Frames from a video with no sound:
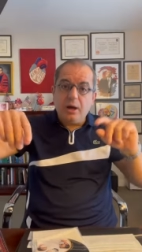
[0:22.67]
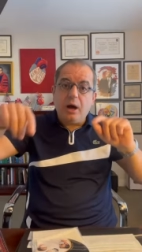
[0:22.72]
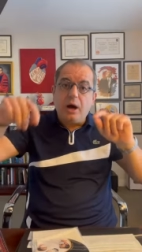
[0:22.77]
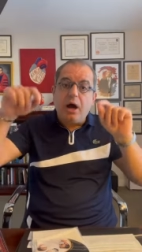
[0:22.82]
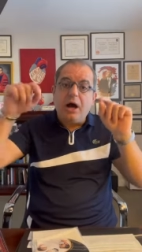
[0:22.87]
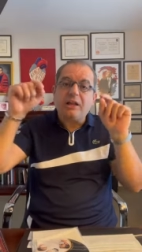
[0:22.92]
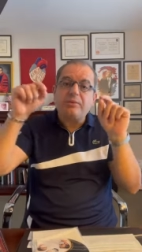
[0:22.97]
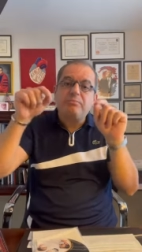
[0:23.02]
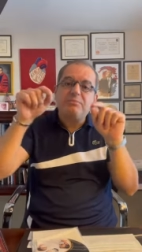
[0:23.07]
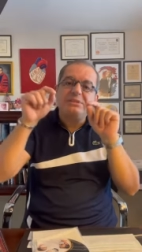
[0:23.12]

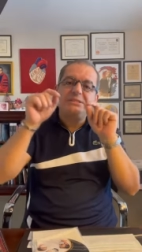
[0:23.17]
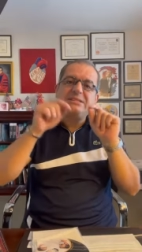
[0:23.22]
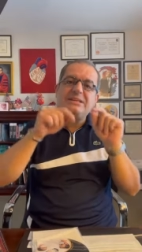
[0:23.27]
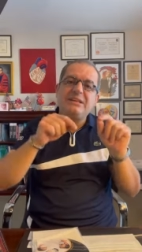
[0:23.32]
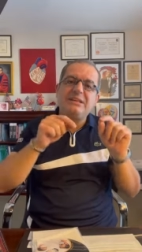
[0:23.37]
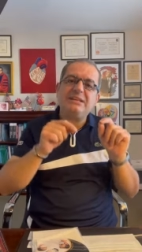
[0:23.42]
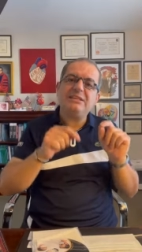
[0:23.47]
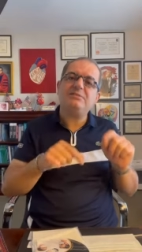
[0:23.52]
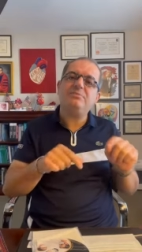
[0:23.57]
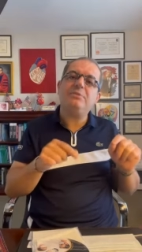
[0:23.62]

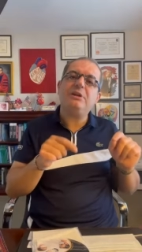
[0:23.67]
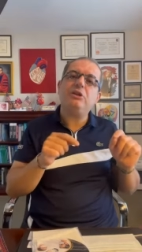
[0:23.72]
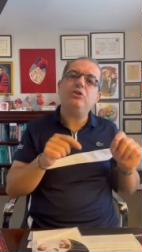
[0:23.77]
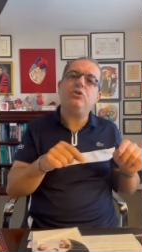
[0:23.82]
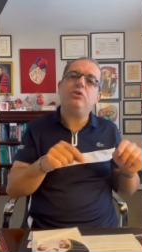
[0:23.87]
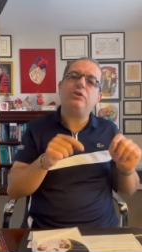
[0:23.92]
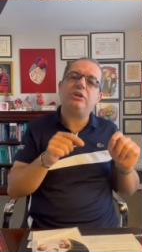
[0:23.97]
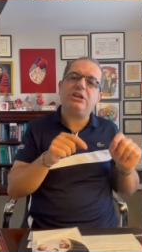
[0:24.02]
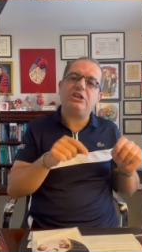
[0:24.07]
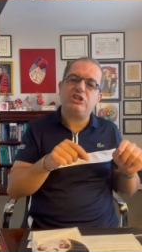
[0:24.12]
68
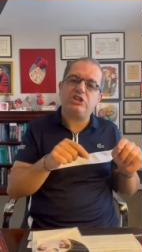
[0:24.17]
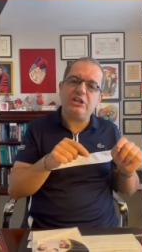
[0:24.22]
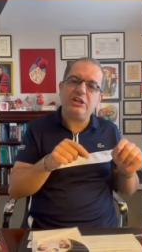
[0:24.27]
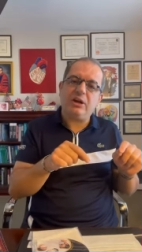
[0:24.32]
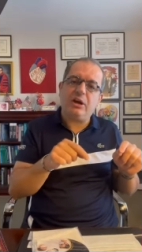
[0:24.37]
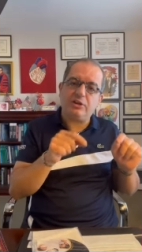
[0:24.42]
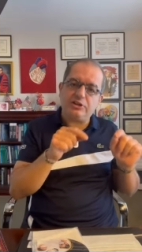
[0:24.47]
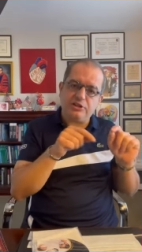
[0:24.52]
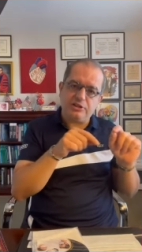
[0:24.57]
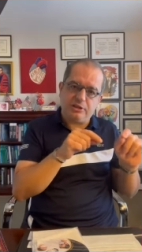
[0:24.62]
milyon
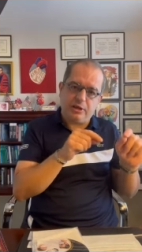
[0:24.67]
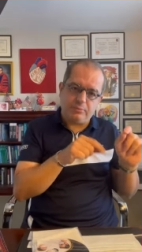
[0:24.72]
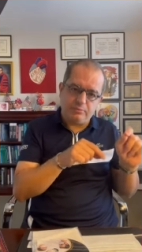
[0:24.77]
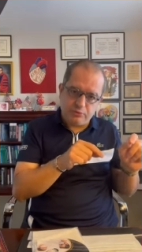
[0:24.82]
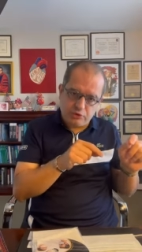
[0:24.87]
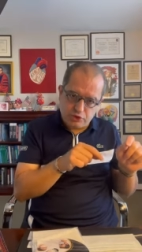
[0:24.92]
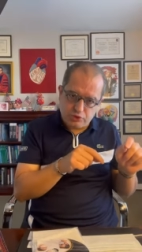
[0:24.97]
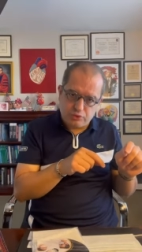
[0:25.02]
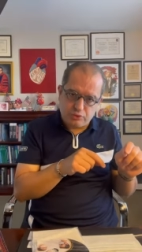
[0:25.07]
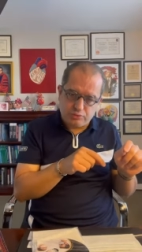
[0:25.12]
kişi
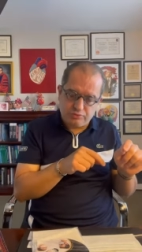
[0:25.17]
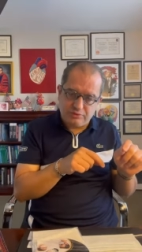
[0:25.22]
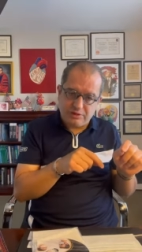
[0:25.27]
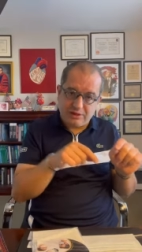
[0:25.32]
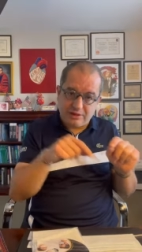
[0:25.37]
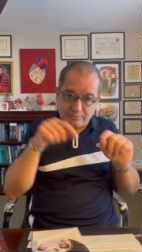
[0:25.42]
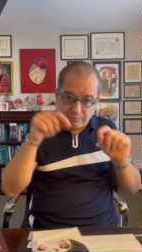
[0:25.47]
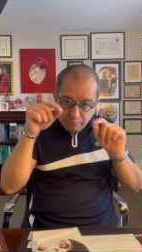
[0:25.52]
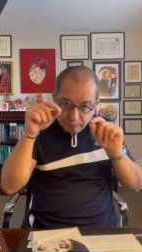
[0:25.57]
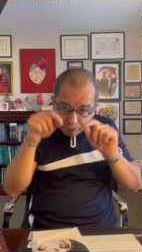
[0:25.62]
aşılanmış
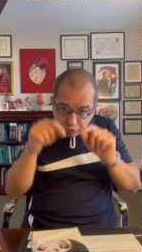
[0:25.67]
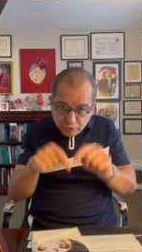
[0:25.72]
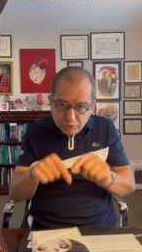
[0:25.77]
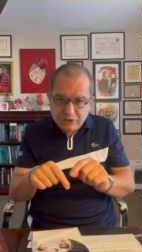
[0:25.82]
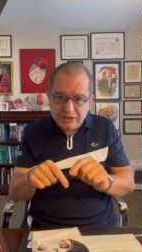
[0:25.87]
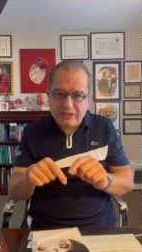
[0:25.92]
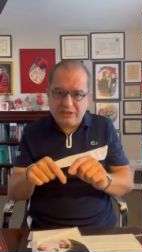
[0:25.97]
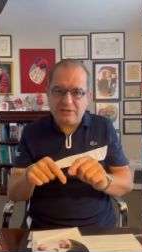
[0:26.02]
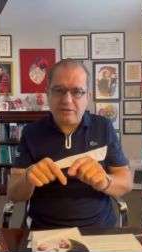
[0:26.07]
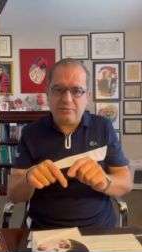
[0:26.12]
durumda
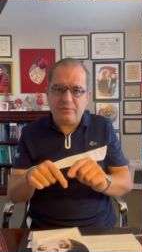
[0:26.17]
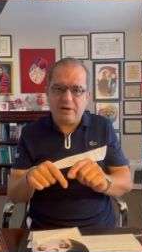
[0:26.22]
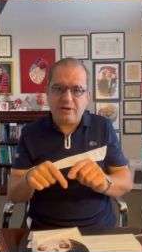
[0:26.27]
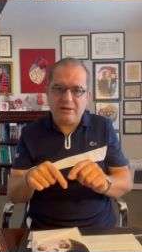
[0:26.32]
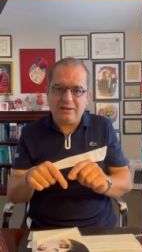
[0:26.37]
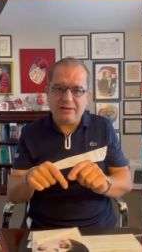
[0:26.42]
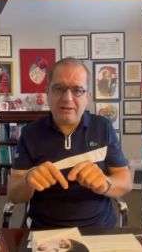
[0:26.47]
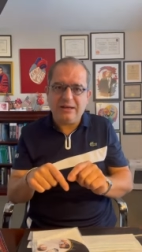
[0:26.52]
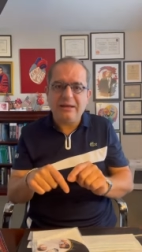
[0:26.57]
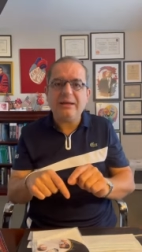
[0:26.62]
bugün
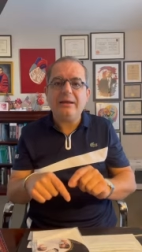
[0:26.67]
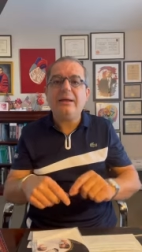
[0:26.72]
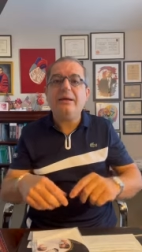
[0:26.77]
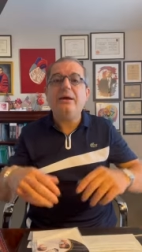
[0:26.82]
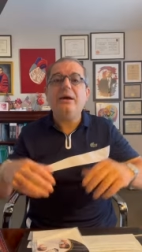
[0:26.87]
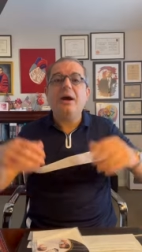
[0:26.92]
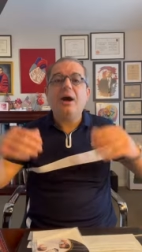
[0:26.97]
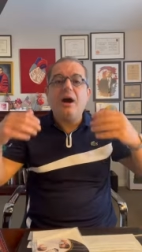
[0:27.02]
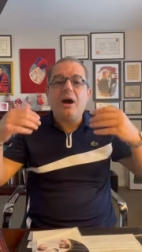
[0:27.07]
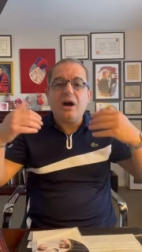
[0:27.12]
itibariyle.
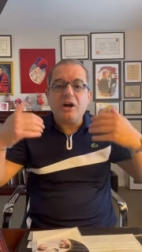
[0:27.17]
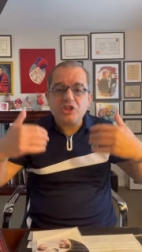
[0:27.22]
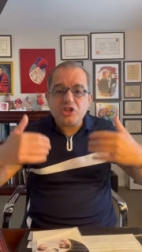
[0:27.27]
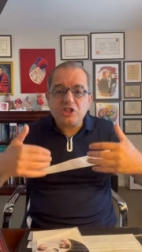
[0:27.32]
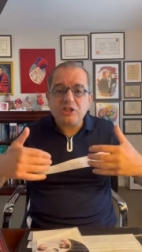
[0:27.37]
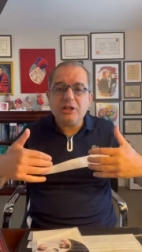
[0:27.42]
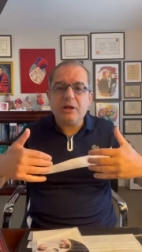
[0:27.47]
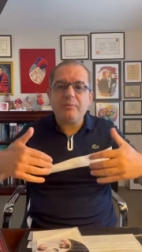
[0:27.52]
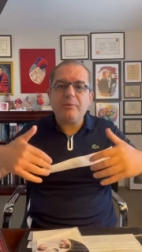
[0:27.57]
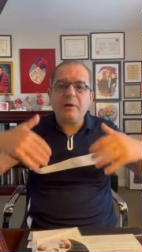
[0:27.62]

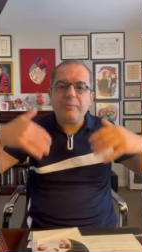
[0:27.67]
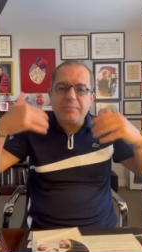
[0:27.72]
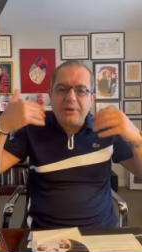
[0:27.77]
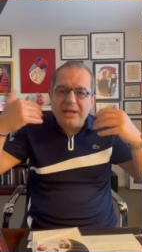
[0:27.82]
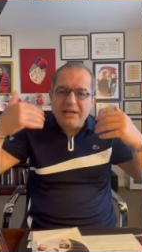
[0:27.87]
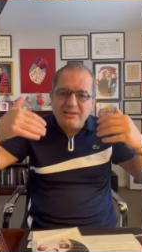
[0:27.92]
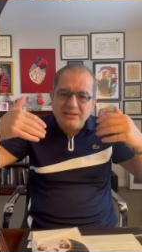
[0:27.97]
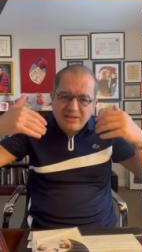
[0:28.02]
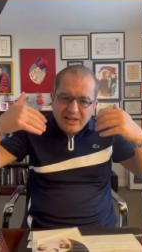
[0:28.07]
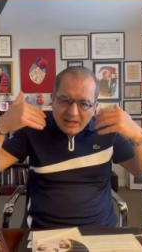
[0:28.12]
Aşılama
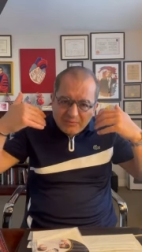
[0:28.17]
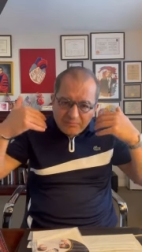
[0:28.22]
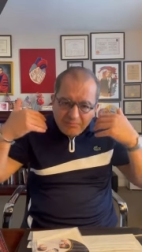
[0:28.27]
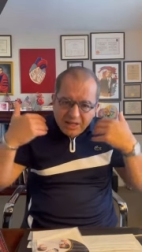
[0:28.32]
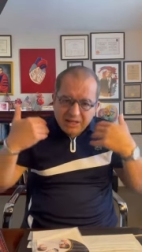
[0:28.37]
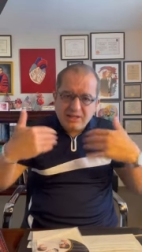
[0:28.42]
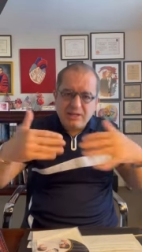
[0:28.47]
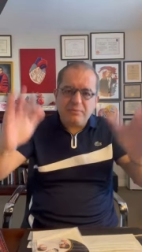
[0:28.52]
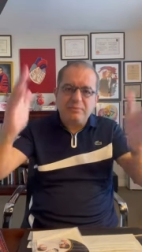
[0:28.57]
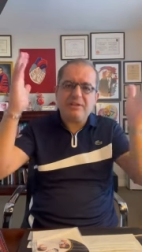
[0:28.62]
peynir
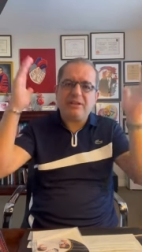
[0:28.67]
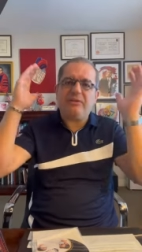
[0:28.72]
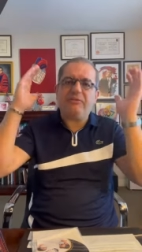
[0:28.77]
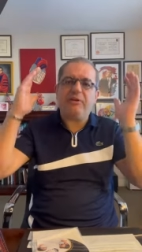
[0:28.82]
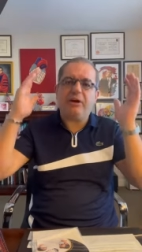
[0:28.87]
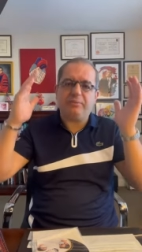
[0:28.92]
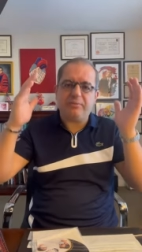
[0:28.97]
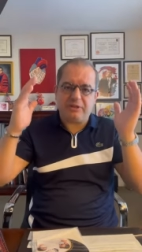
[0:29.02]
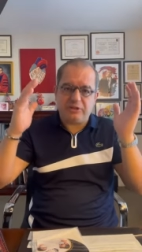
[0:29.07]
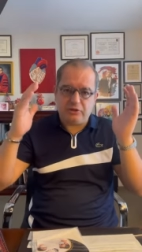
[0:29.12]
ekmek gibi
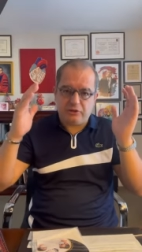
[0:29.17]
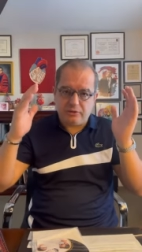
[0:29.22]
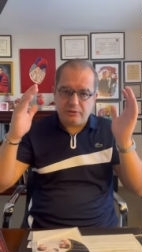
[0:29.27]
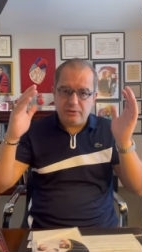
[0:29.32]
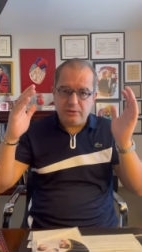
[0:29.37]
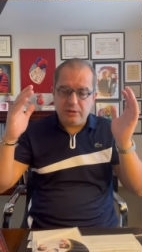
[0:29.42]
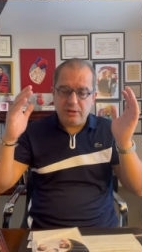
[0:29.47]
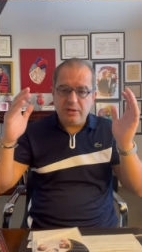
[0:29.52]
devam ediyor.